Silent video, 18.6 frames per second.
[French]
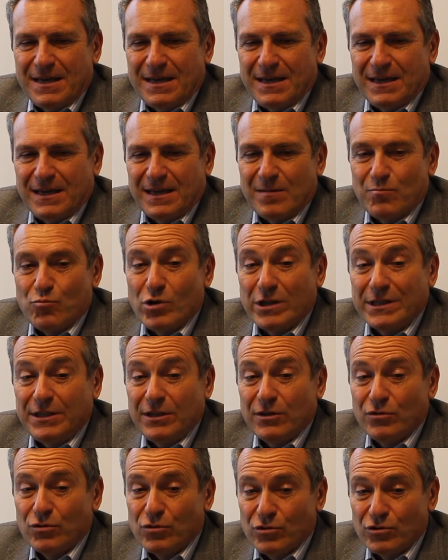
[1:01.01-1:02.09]
la
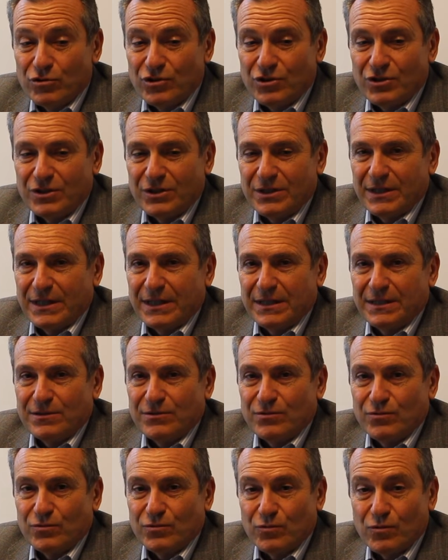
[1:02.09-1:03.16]
moitié gauche
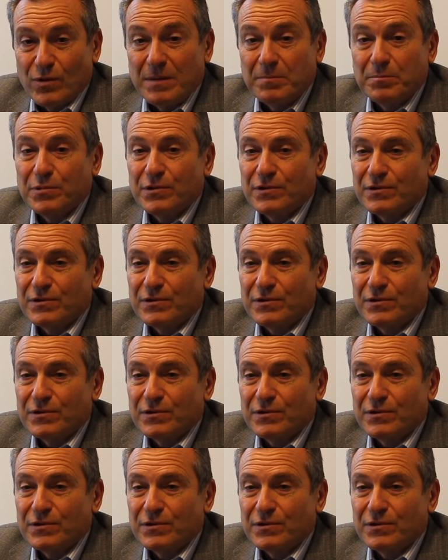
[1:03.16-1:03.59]
est surtout